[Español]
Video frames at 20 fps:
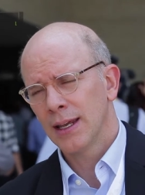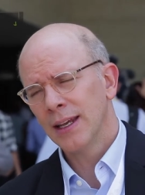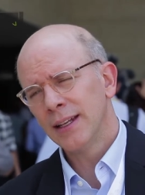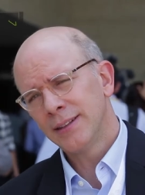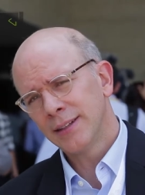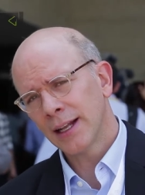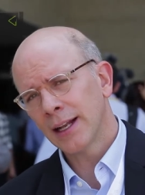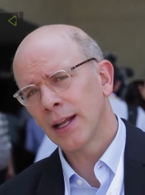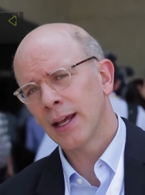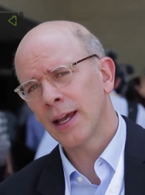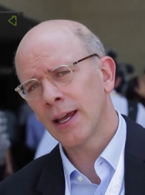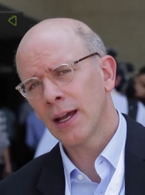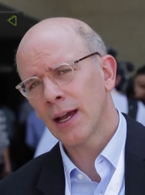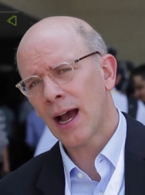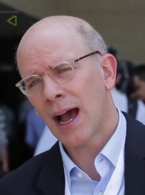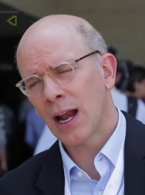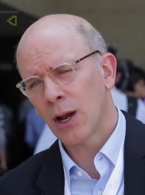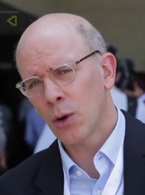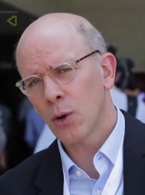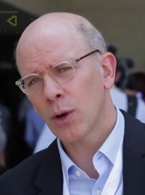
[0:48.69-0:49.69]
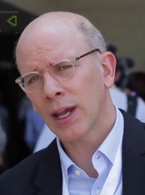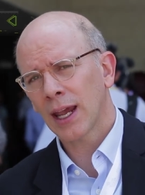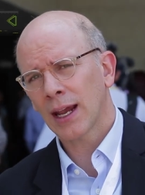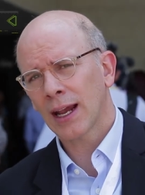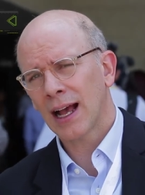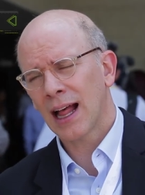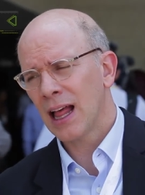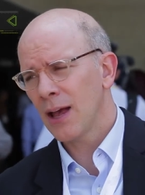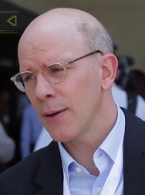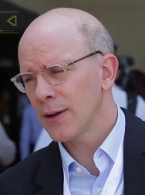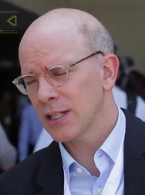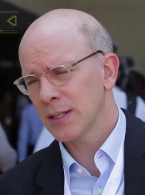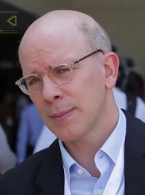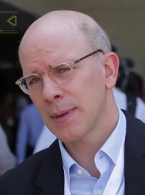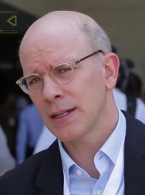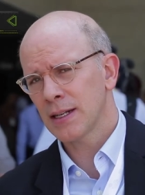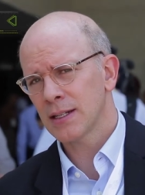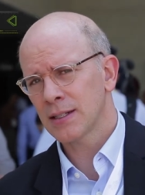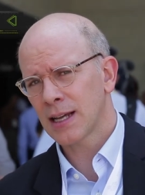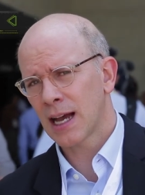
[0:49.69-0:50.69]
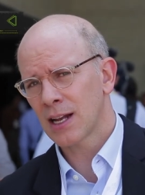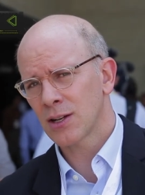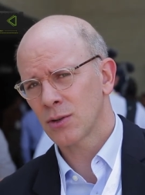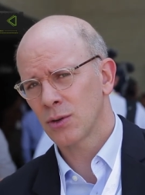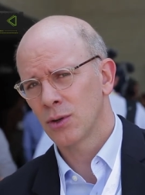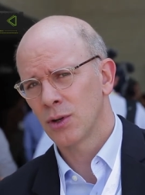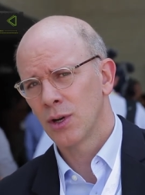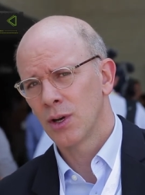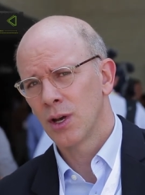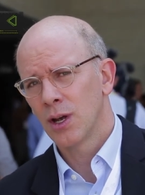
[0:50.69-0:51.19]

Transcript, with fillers: y tiene algo que cada vez es más escaso.